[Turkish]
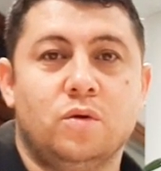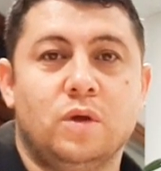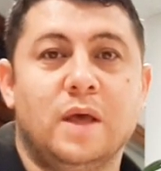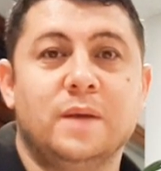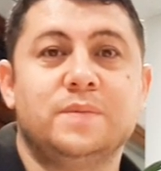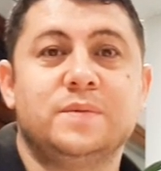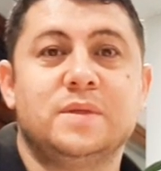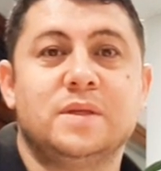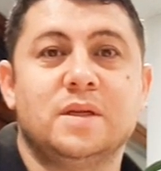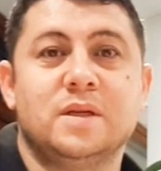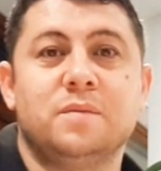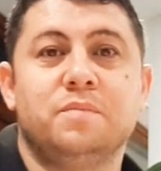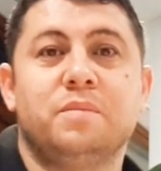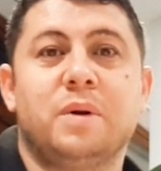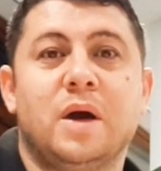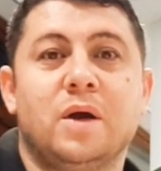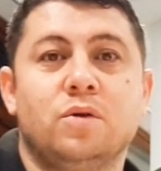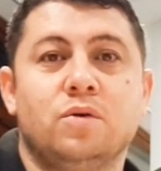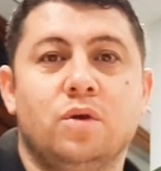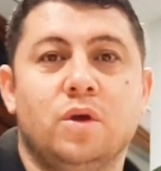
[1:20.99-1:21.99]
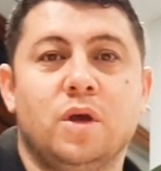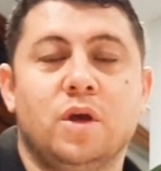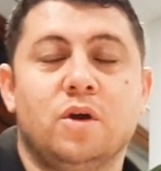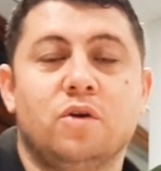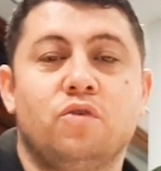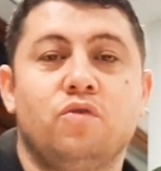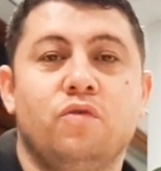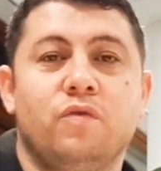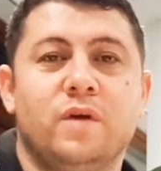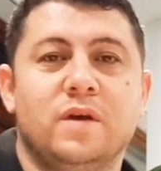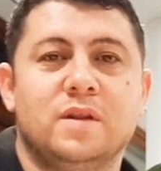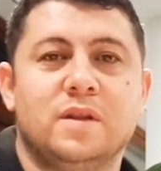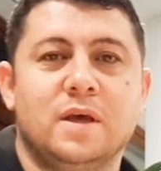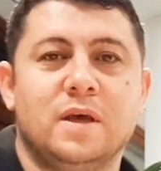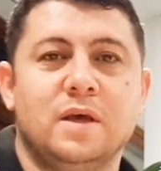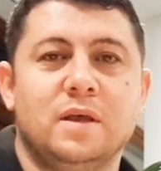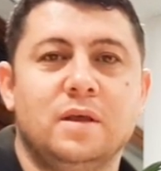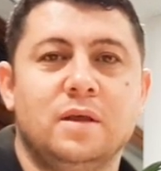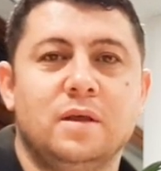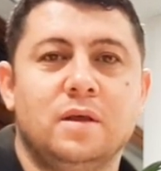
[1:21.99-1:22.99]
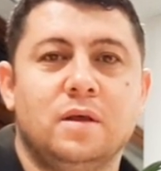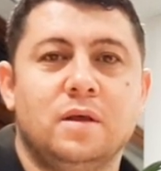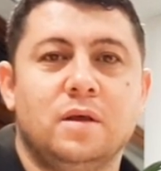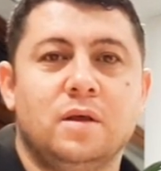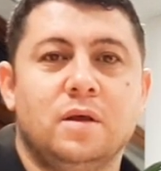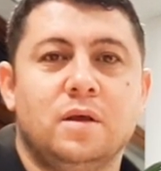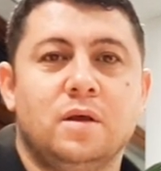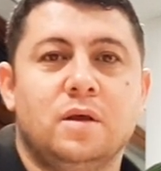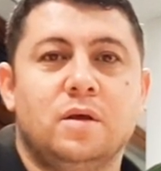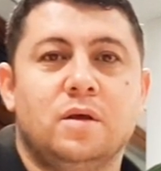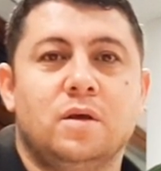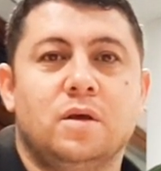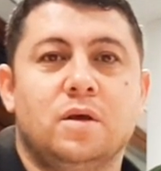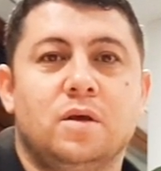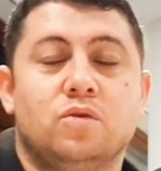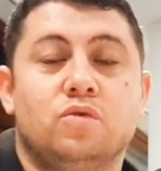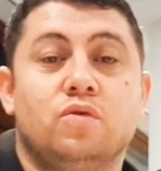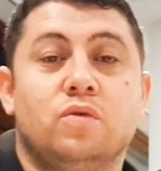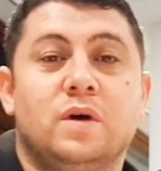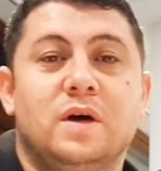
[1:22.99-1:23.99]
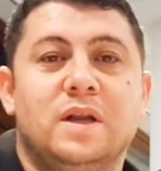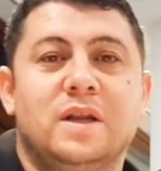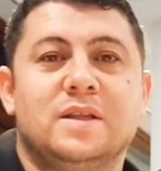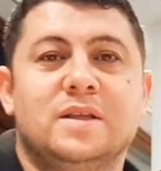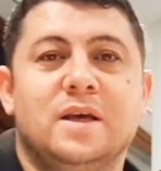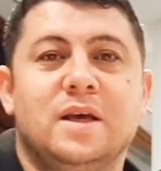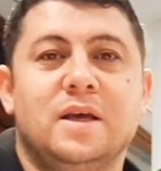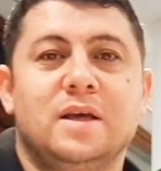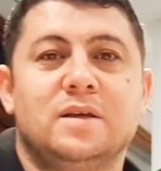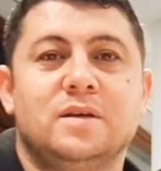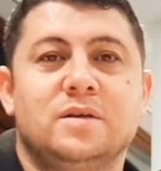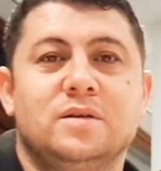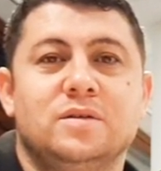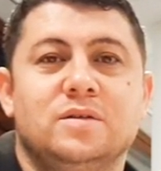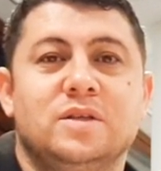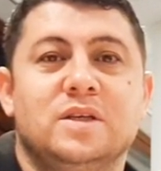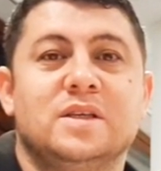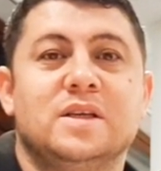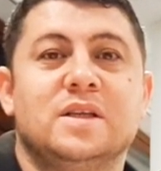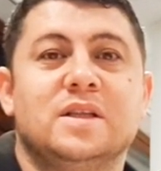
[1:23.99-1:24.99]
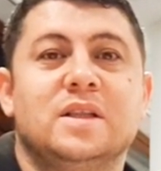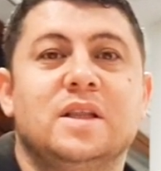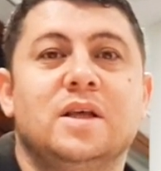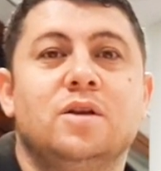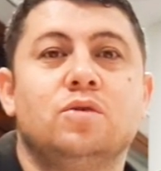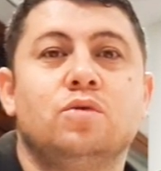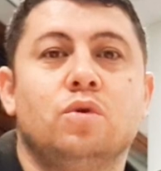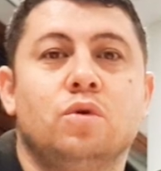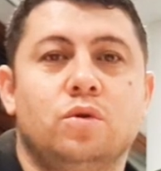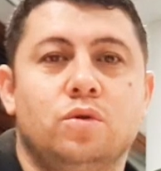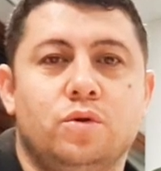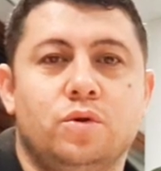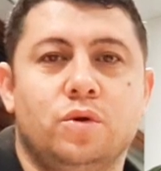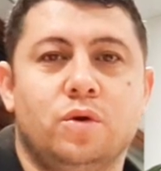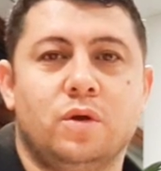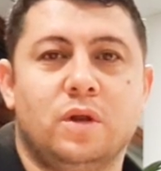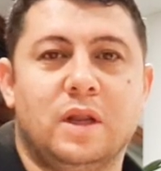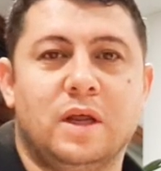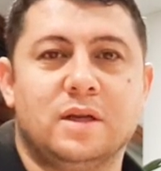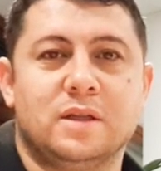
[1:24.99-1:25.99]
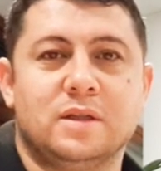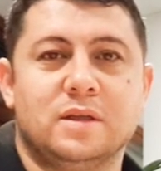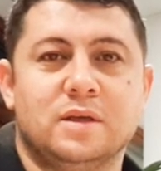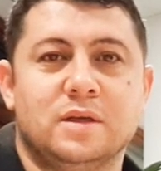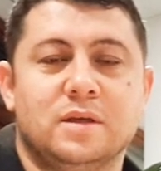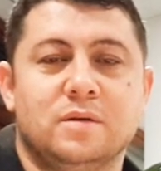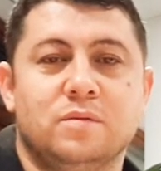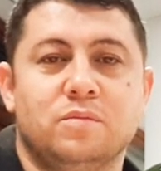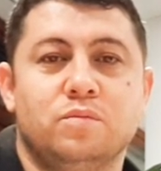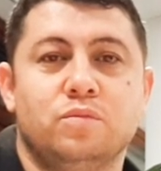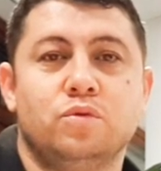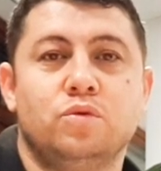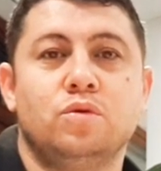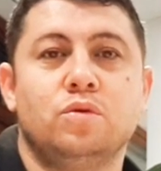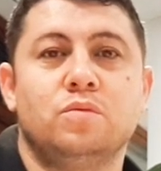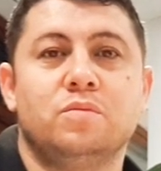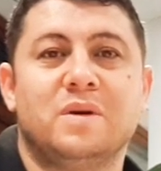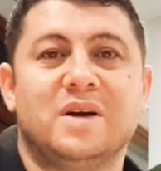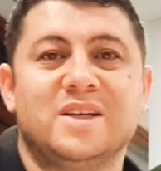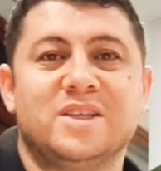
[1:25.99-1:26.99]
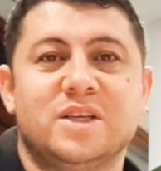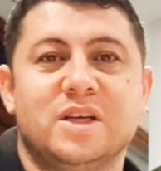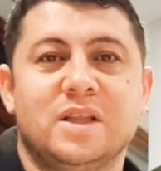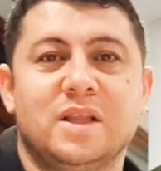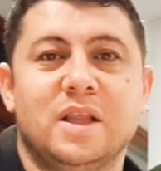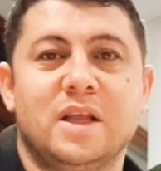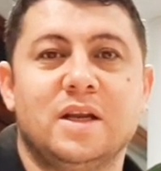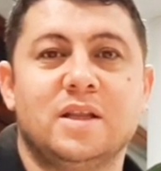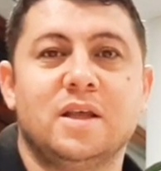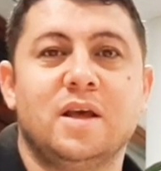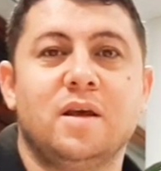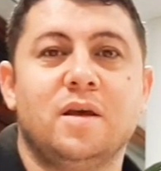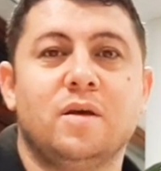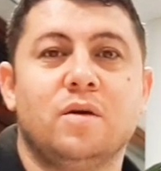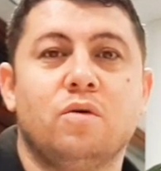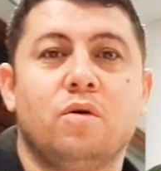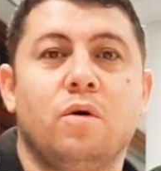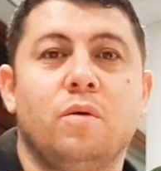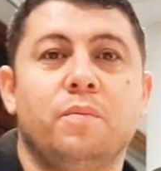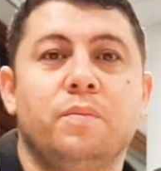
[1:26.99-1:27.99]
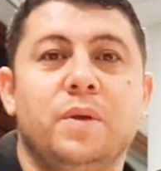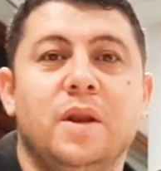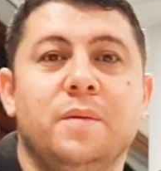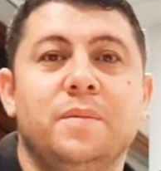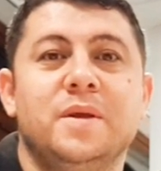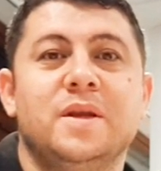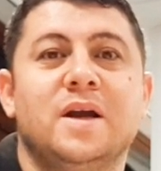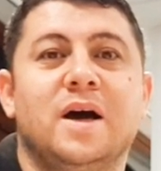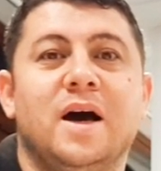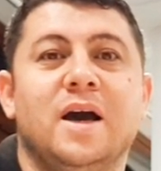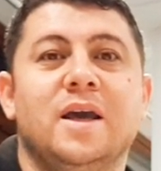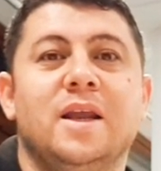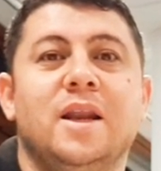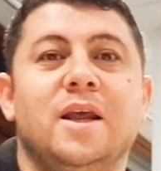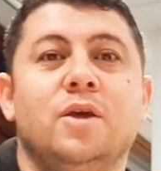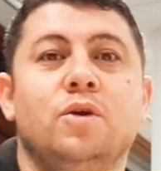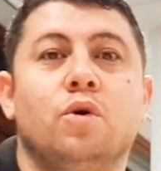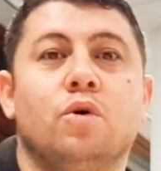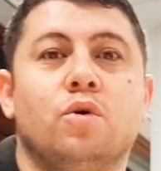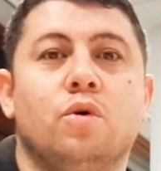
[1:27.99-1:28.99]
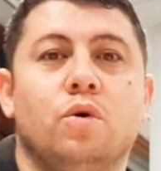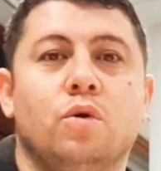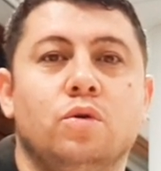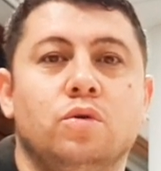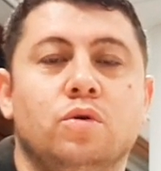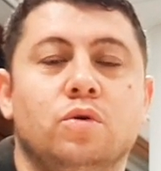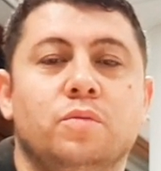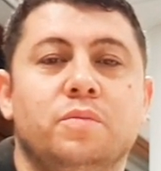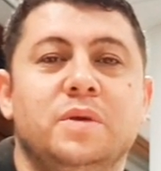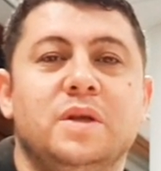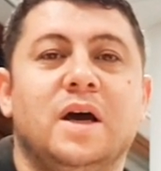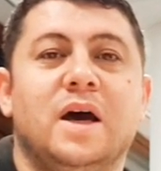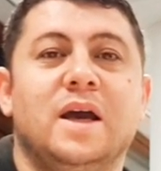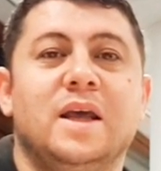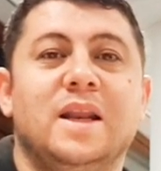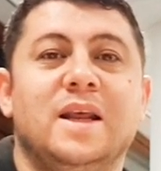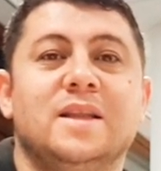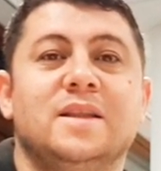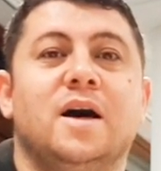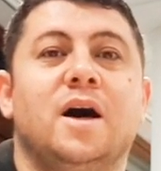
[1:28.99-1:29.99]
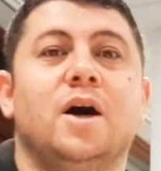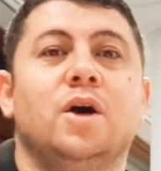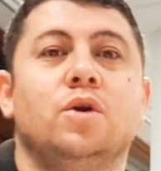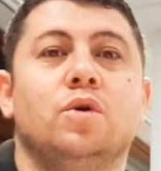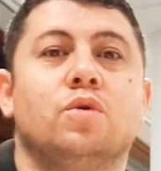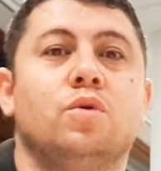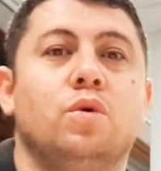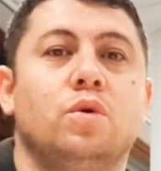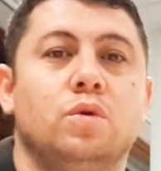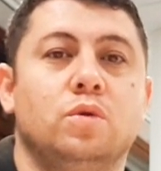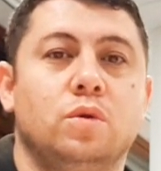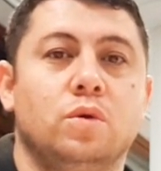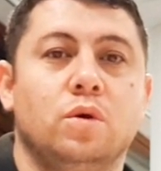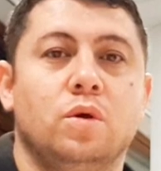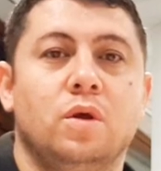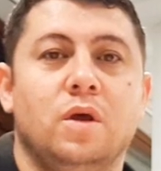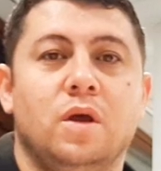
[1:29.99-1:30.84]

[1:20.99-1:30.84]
Hepsini banyoya, küvete, tuvalete cesetleri dolduruyorlardı. Bütün manşetlerde komple bir aile yok oldu. Bir aile daha yok oldu.